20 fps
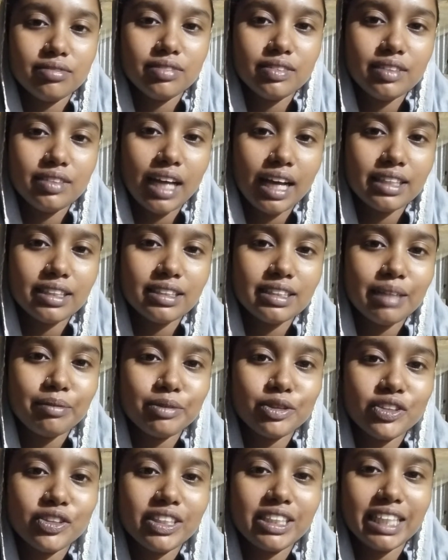দেখা যাচ্ছে আমি
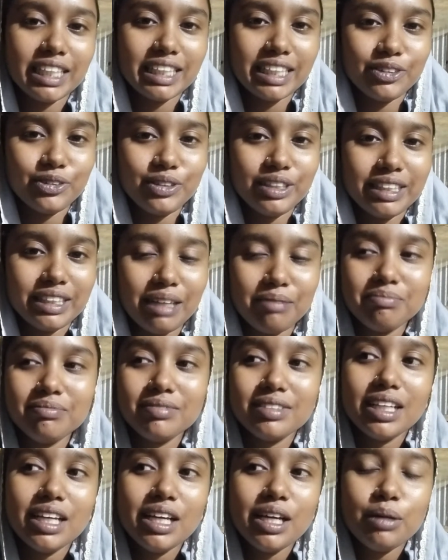যদি সেটাও দিতাম
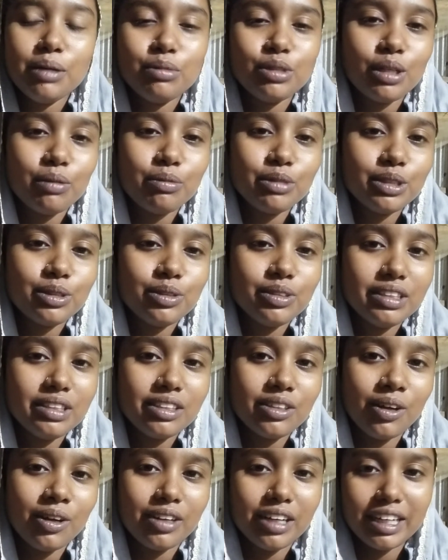মোটামুটি দুই তিন
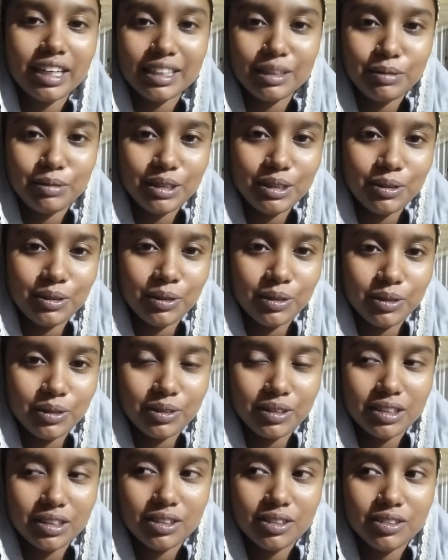ঘন্টার একটা ভিডিও হইত
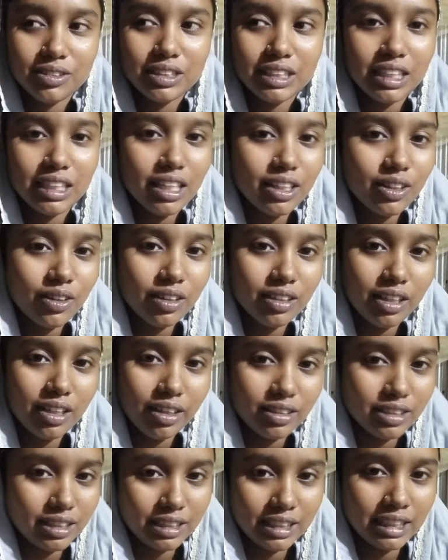কিন্তু সেটা তো আর
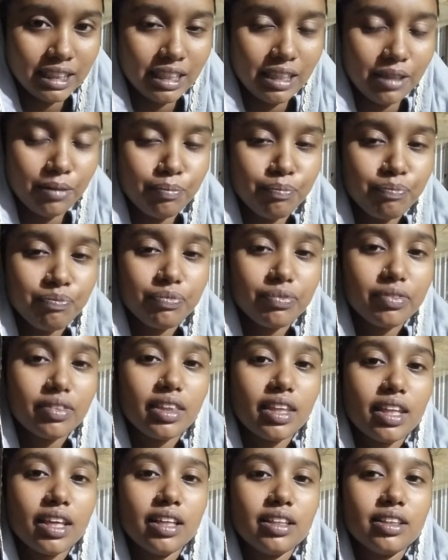দেওয়া যাচ্ছে না
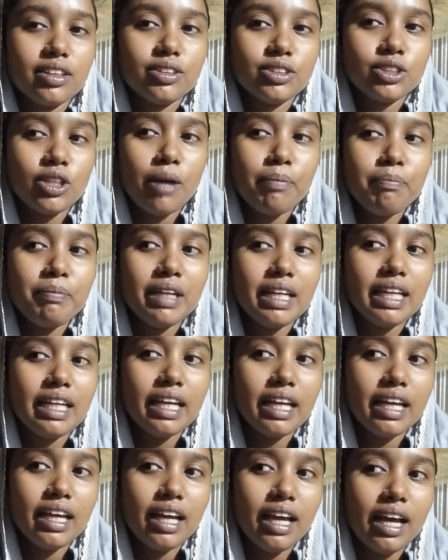তো সব
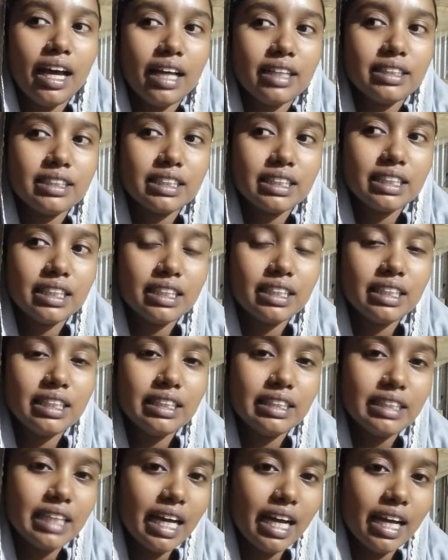মিলিয়ে আজকের
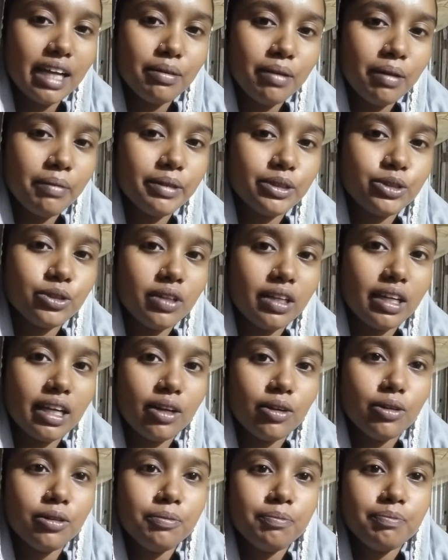দিনটা এইভাবে চলে
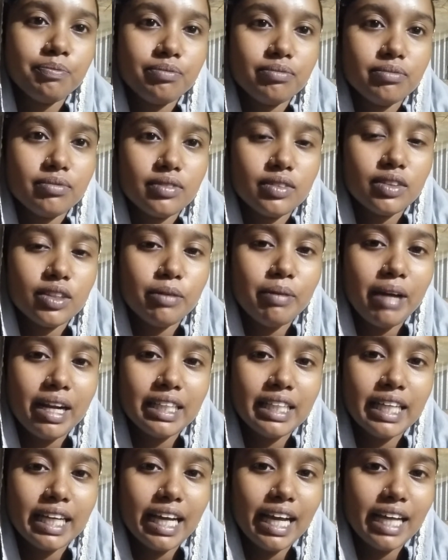গেল তো বাড়ি
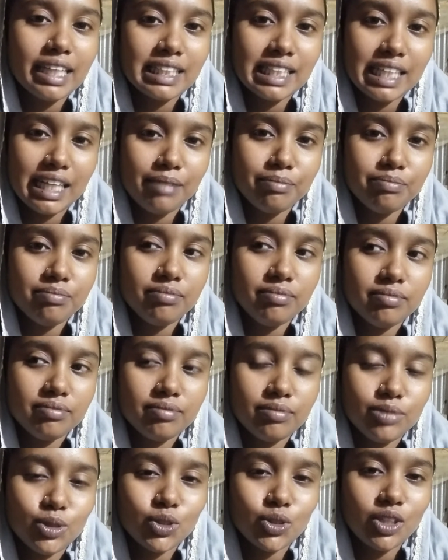থেকে আসলাম
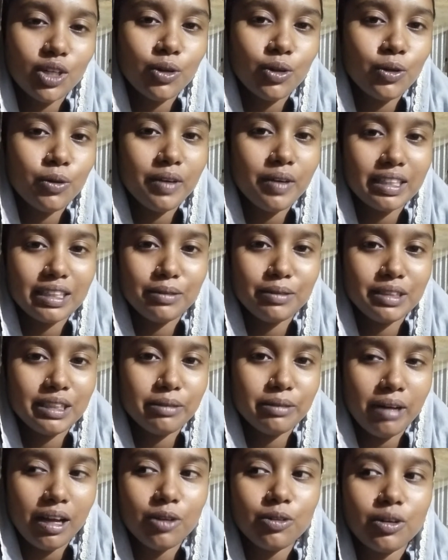মনটাও খুব একটা বেশি
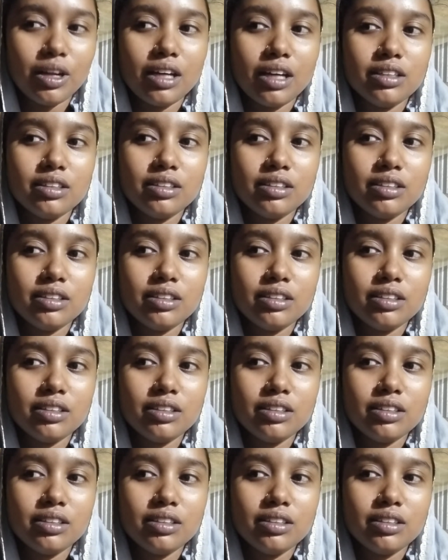ভালো না